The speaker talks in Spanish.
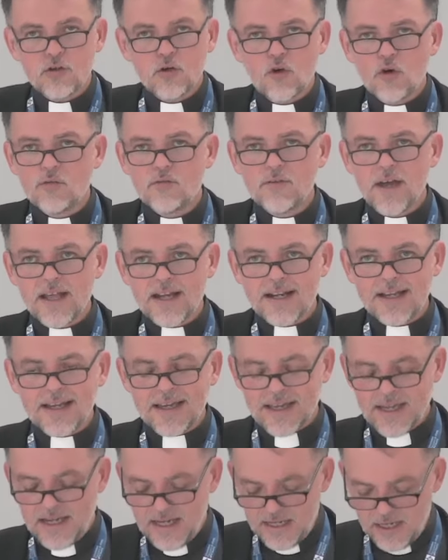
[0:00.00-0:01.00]

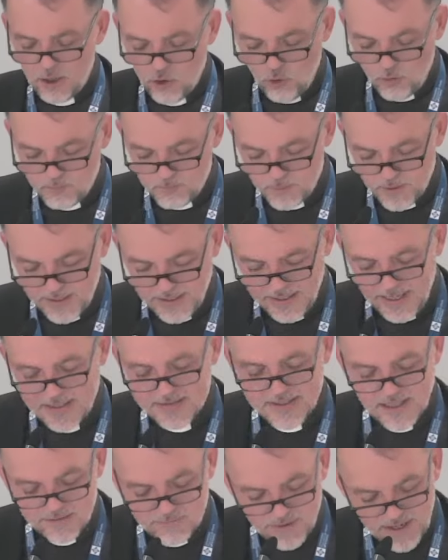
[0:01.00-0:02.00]
converge en el hombre, que
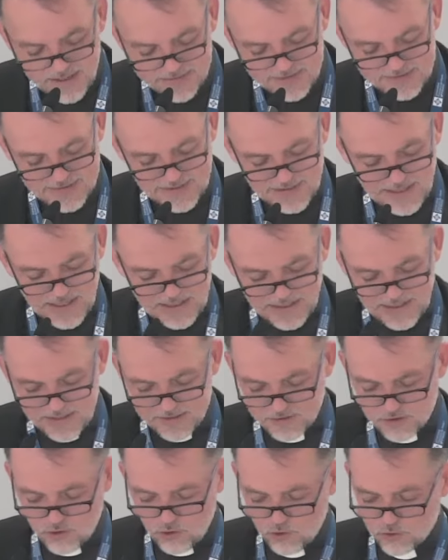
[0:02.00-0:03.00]
es el vértice de la
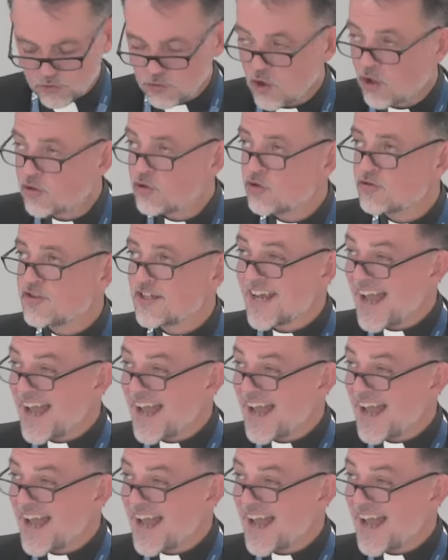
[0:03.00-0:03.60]
creación. Todo se